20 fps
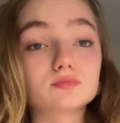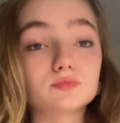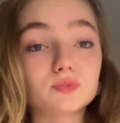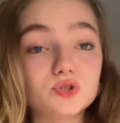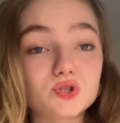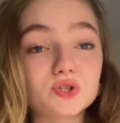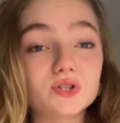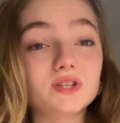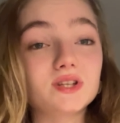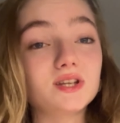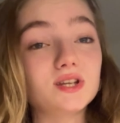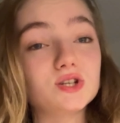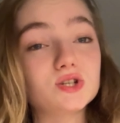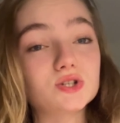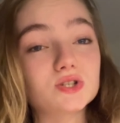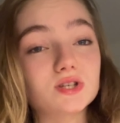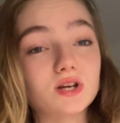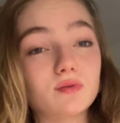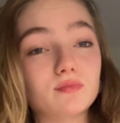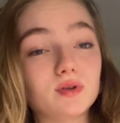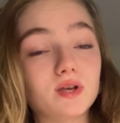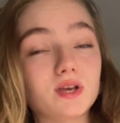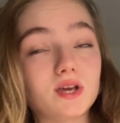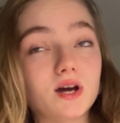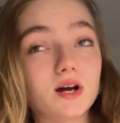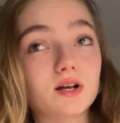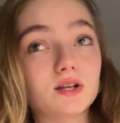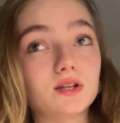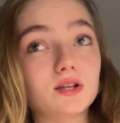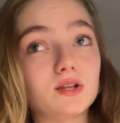Четыре часа мне
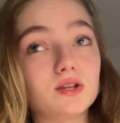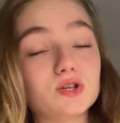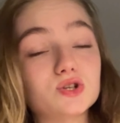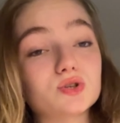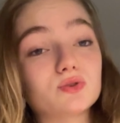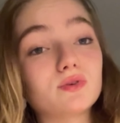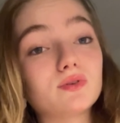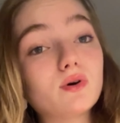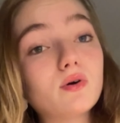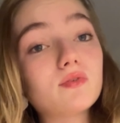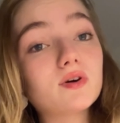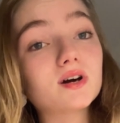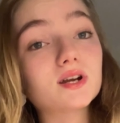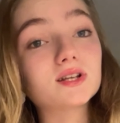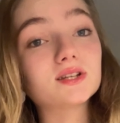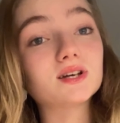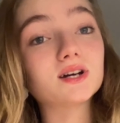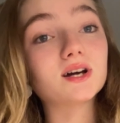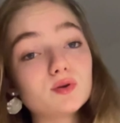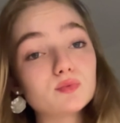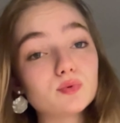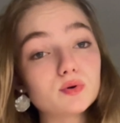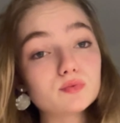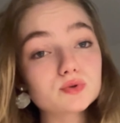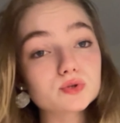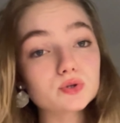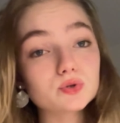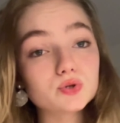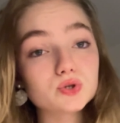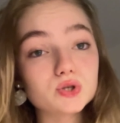ехать до Нижнего Новгорода. В любом
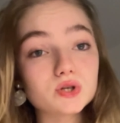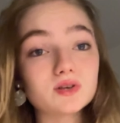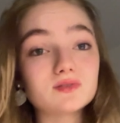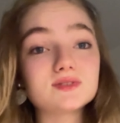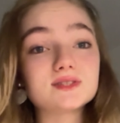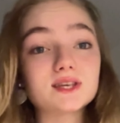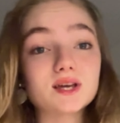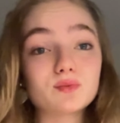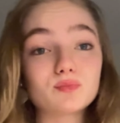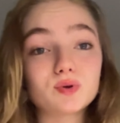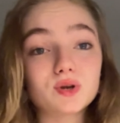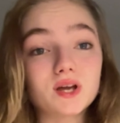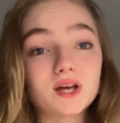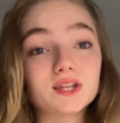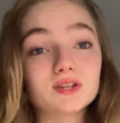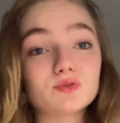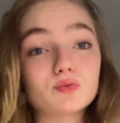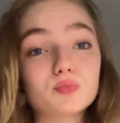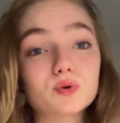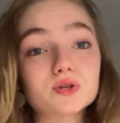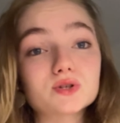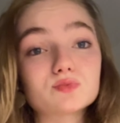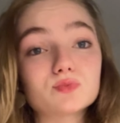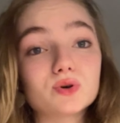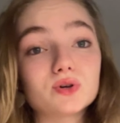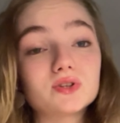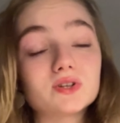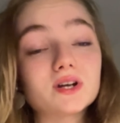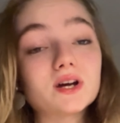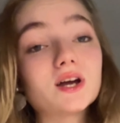случае, всем приятного
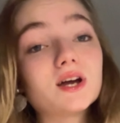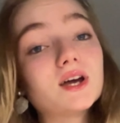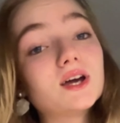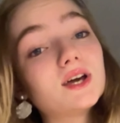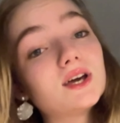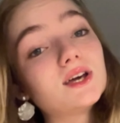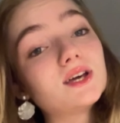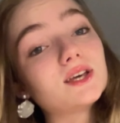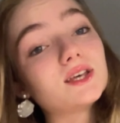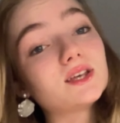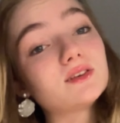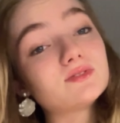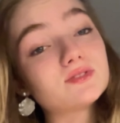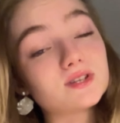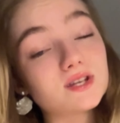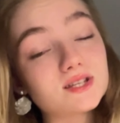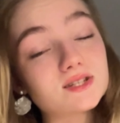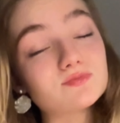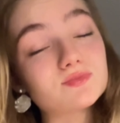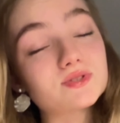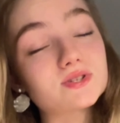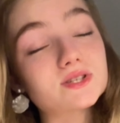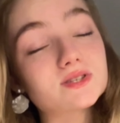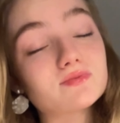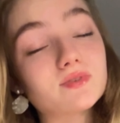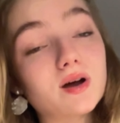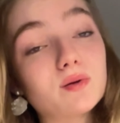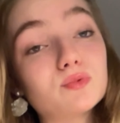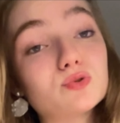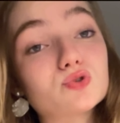просмотра и встретимся с
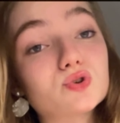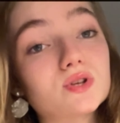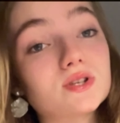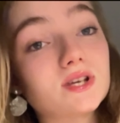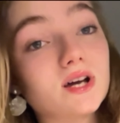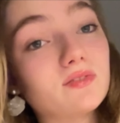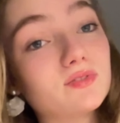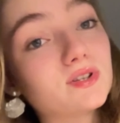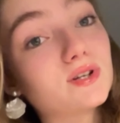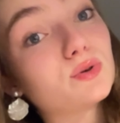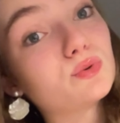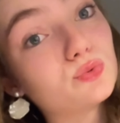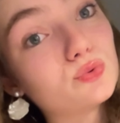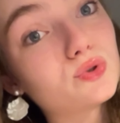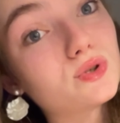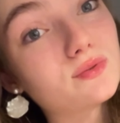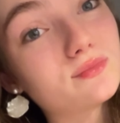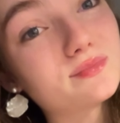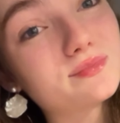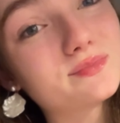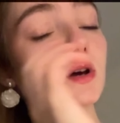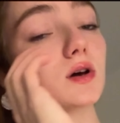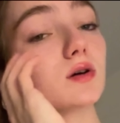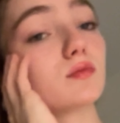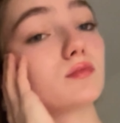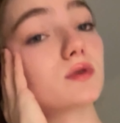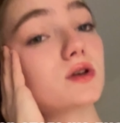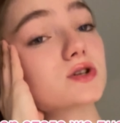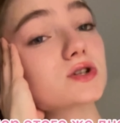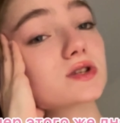вами уже завтра утром.
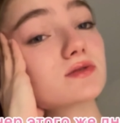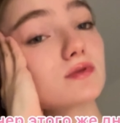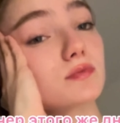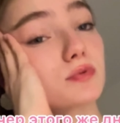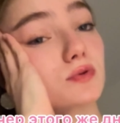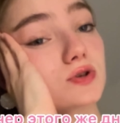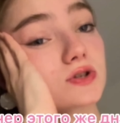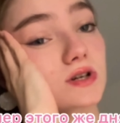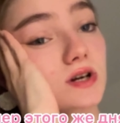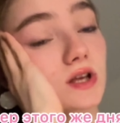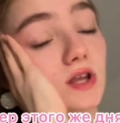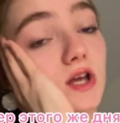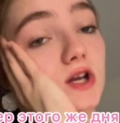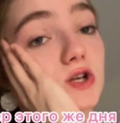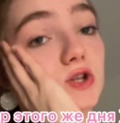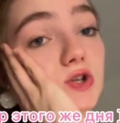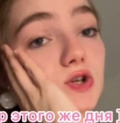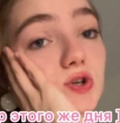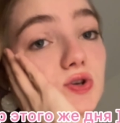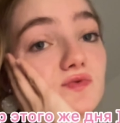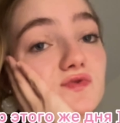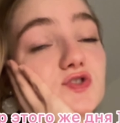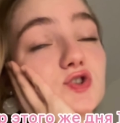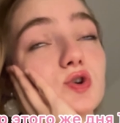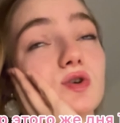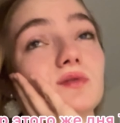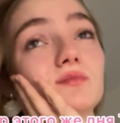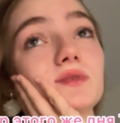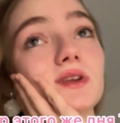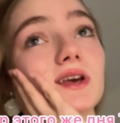У меня сейчас вопрос, конечно же, в
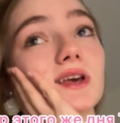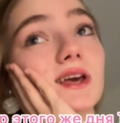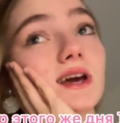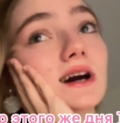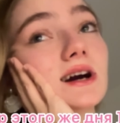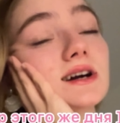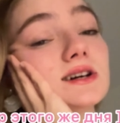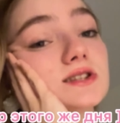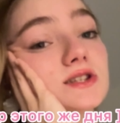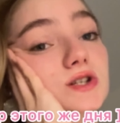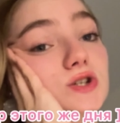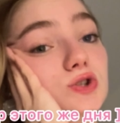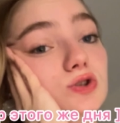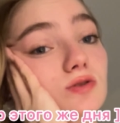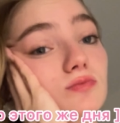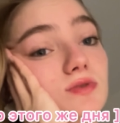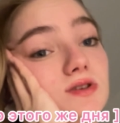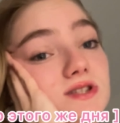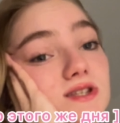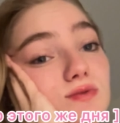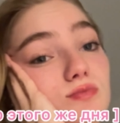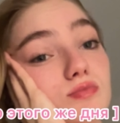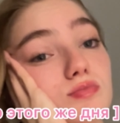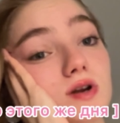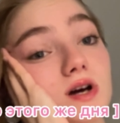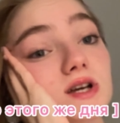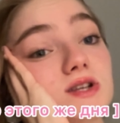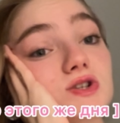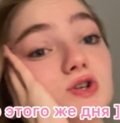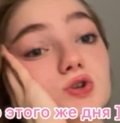чем мне ехать, и что мне
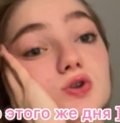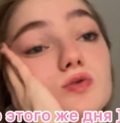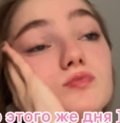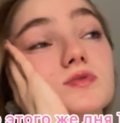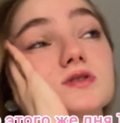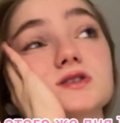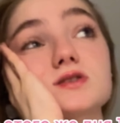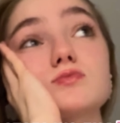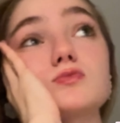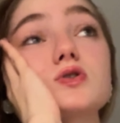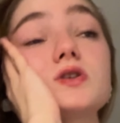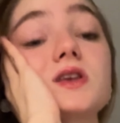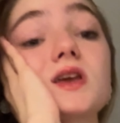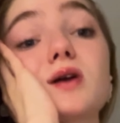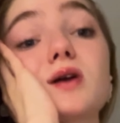собрать и что мне с собой не